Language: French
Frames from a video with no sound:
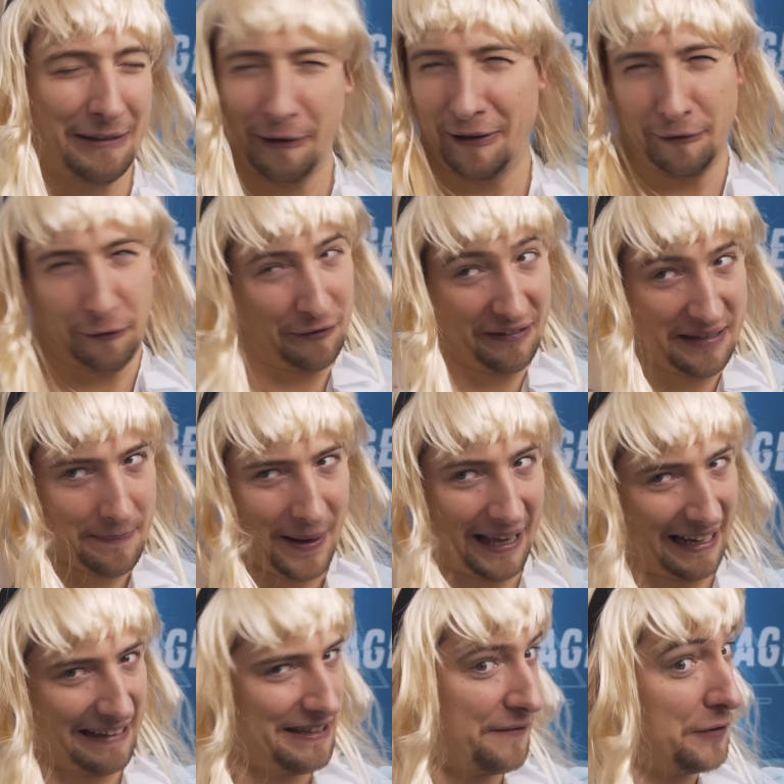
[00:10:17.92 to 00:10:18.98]
je le dis tout de suite, c'est pas la
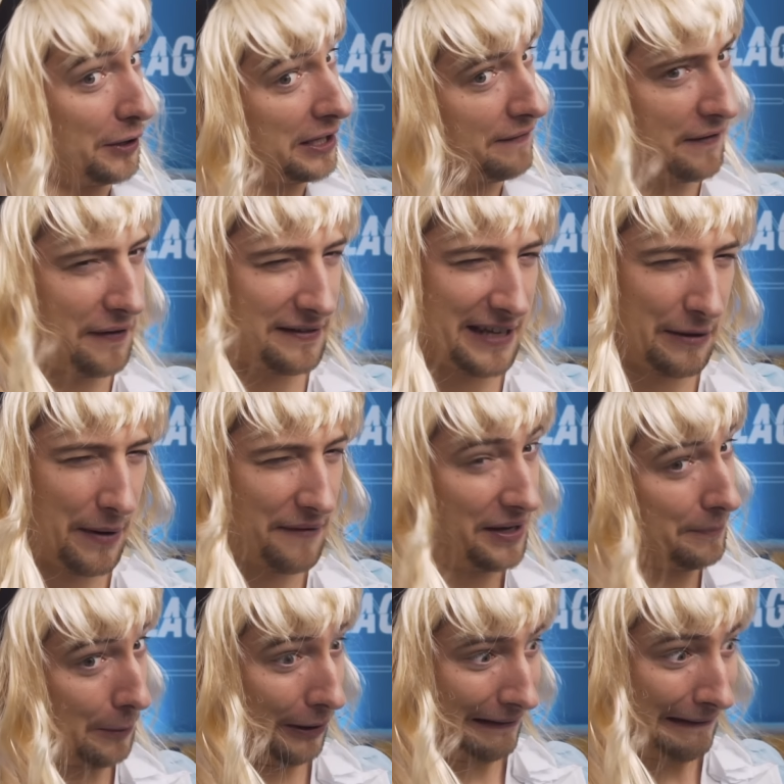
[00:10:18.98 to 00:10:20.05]
Castafiore qui va faire sa loi avec moi.